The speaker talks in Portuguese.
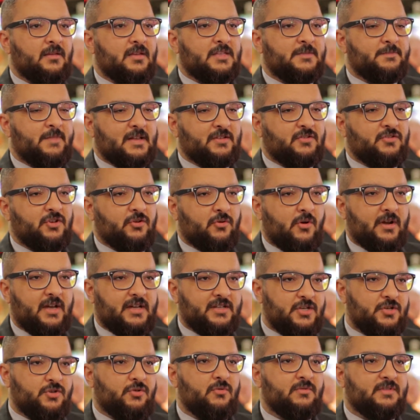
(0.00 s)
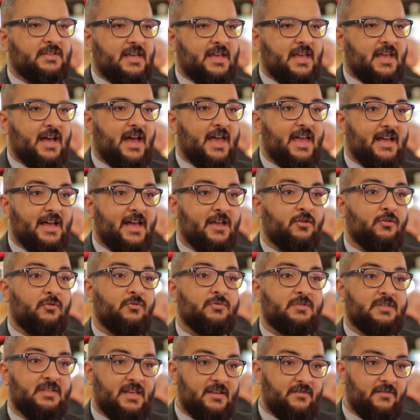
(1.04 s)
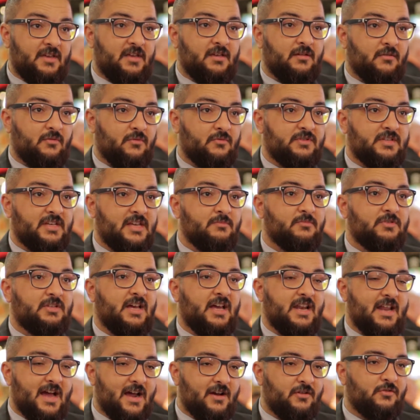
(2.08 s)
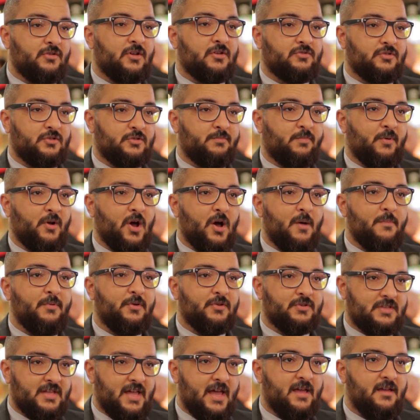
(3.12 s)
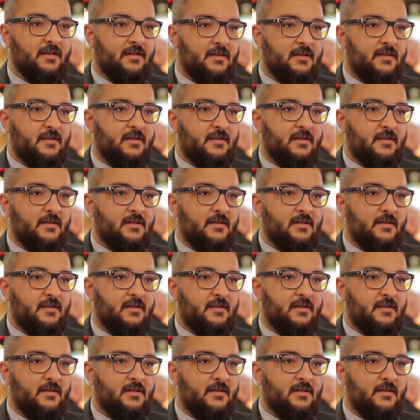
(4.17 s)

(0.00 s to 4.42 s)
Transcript: espaços de cor que a gente consegue carregar, inclusive conseguimos criar os nossos próprios, né?